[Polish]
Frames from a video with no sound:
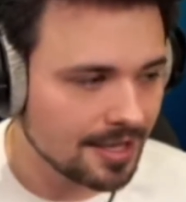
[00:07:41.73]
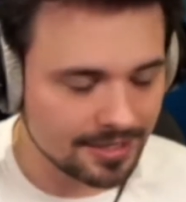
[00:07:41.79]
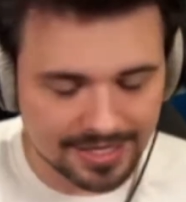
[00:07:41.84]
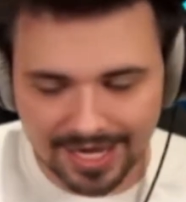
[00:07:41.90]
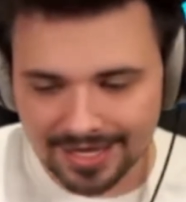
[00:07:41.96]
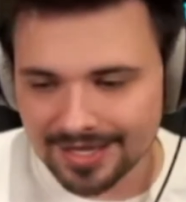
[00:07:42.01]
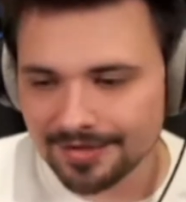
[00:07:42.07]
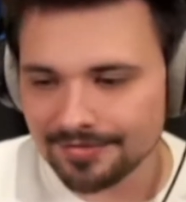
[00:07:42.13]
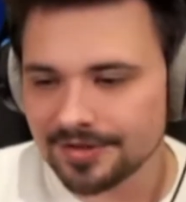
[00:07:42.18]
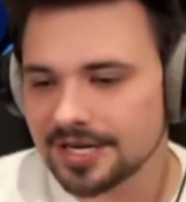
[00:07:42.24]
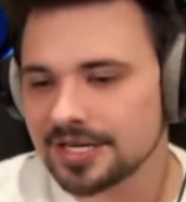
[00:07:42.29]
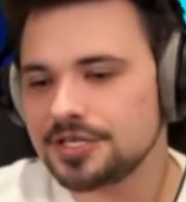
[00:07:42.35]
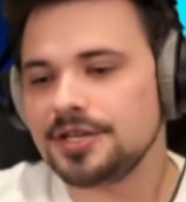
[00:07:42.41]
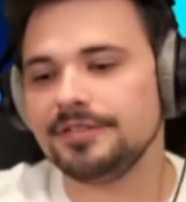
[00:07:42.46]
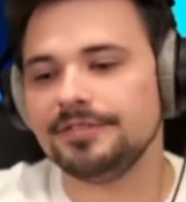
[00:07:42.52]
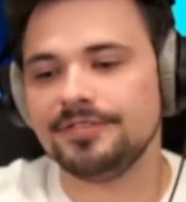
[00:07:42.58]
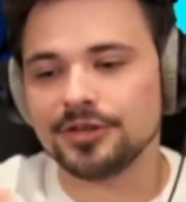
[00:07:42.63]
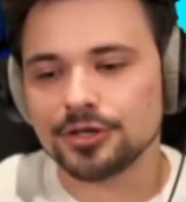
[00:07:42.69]
Ja
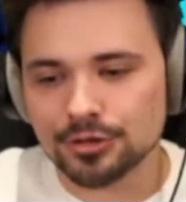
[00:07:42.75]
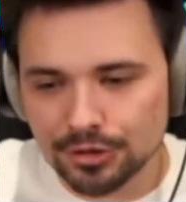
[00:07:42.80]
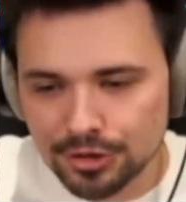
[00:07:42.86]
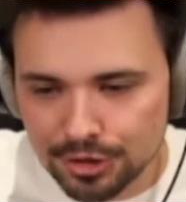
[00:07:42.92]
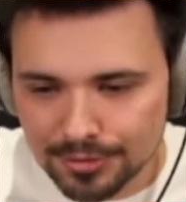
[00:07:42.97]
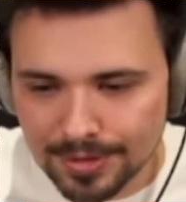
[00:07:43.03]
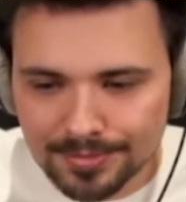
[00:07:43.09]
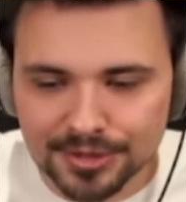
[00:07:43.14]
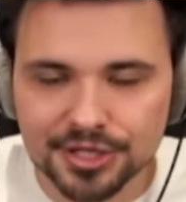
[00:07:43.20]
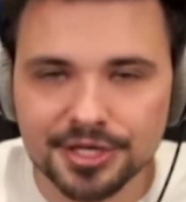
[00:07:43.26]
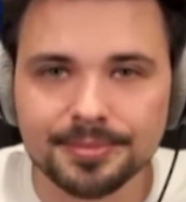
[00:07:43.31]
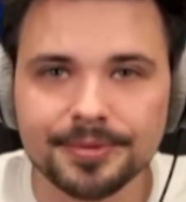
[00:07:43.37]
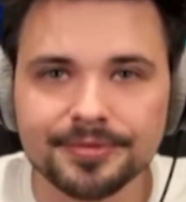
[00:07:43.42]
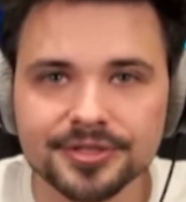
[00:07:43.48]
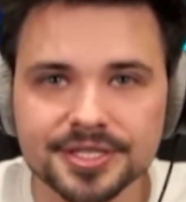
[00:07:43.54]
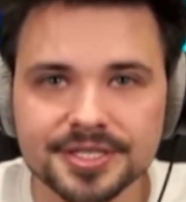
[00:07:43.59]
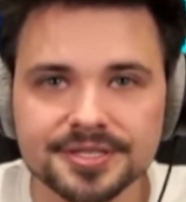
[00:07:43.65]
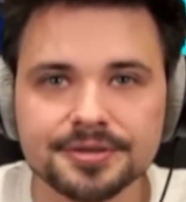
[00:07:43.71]
najwyraźniej wyrzuciłem z
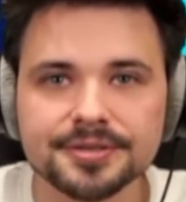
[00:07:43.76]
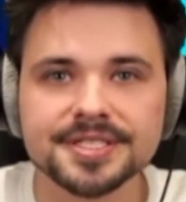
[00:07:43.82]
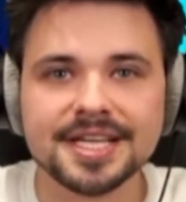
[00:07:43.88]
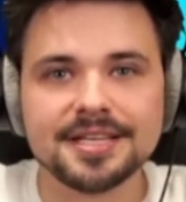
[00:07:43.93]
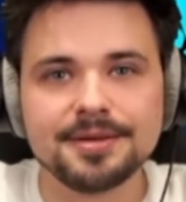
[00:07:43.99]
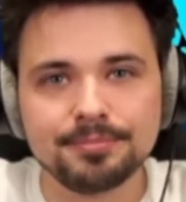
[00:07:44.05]
siebie wszystko, zanim